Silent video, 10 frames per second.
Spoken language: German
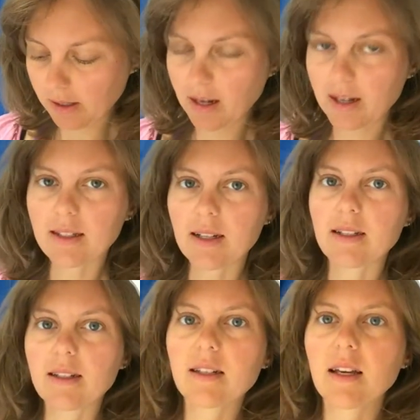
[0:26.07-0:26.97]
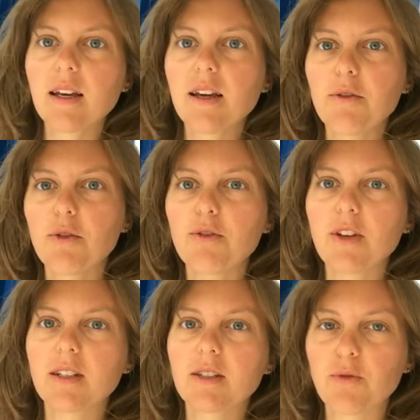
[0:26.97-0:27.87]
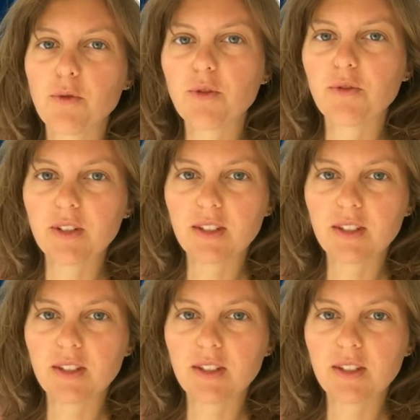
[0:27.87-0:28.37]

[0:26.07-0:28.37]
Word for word: gleichzeitig, wo wir jetzt wohnen.